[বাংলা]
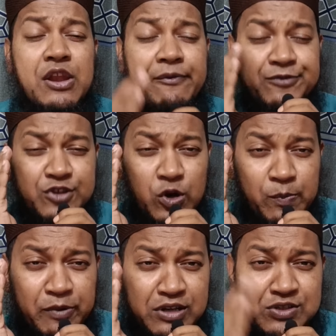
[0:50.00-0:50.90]
নফসের
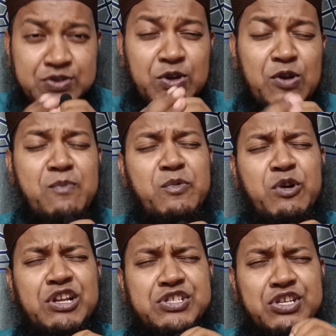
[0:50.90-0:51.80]
উপর জুলুম
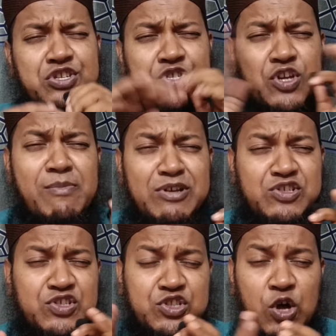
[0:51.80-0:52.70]
করেছেন
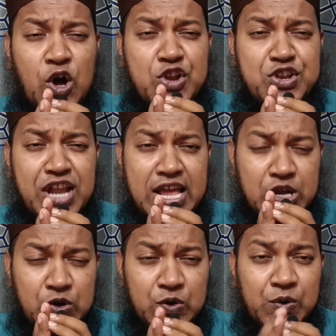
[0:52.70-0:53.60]
সমস্ত
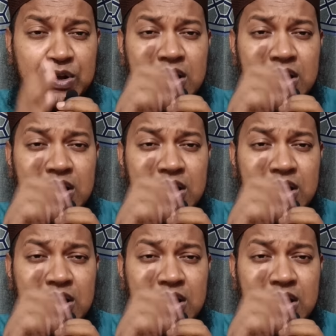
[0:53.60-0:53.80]
অন্যায়গুলো